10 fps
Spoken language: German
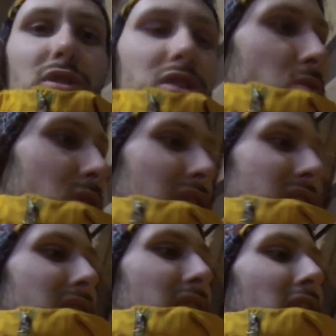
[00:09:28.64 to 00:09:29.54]
wirklich nur einen
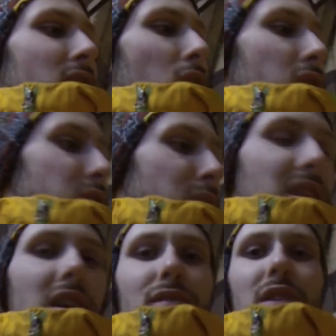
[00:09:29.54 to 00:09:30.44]
ganz kleinen
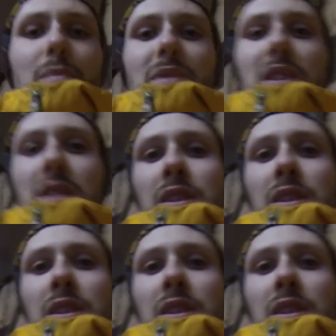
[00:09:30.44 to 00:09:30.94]
Holzbedarf habt.